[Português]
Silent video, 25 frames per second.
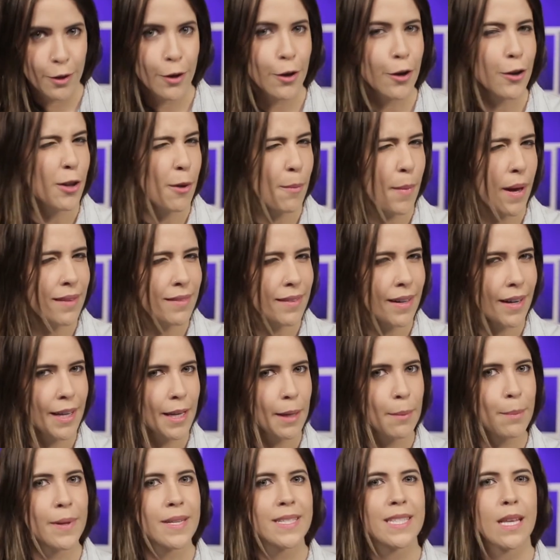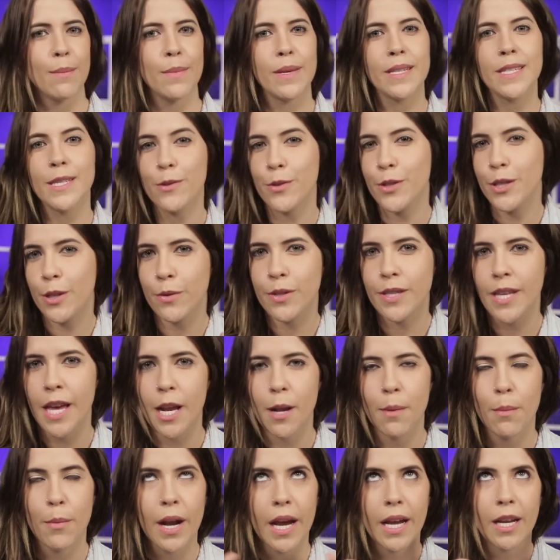Cronometra aí para saber se o seu
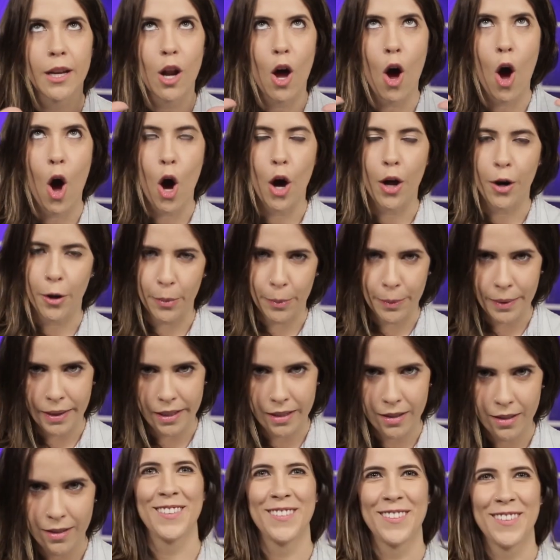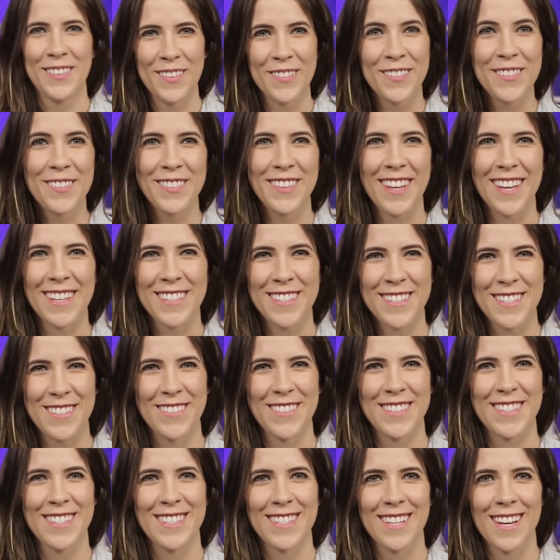cérebro é enorme. Me dá vontade de
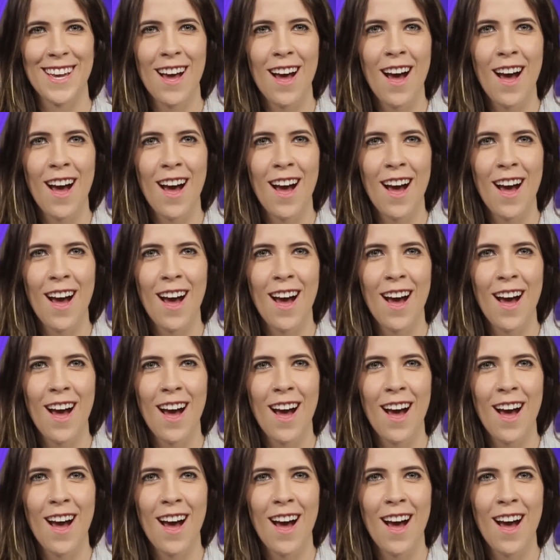você.